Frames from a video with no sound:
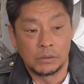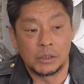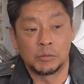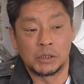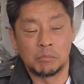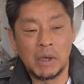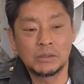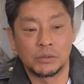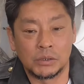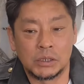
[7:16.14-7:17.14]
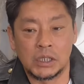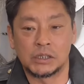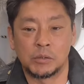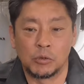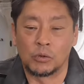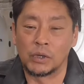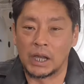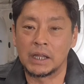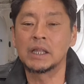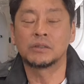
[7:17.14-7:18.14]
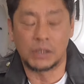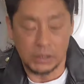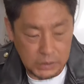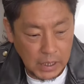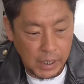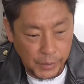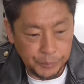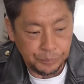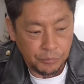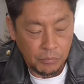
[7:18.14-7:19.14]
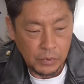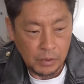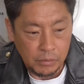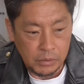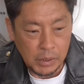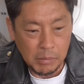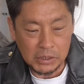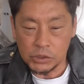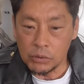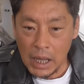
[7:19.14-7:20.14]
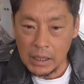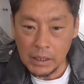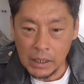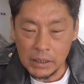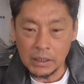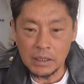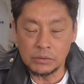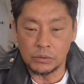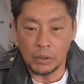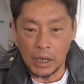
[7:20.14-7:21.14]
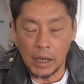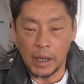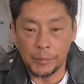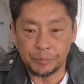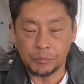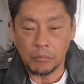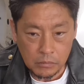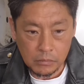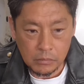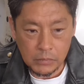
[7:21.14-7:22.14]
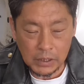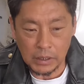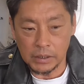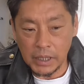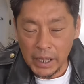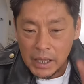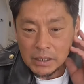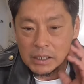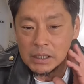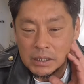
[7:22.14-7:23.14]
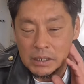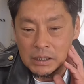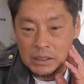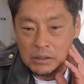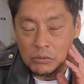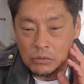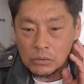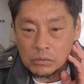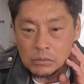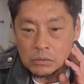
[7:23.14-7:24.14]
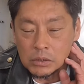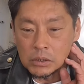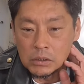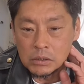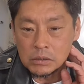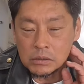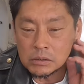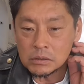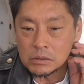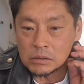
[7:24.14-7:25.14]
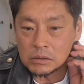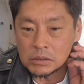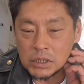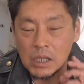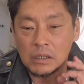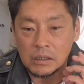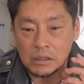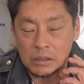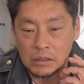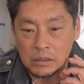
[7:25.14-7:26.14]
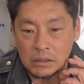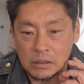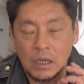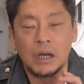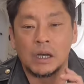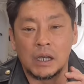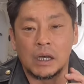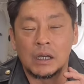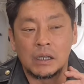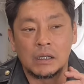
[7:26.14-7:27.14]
なので満足に先生もこうやれなくてさでまあ一応考えられるのがなんだっけ唾液の線が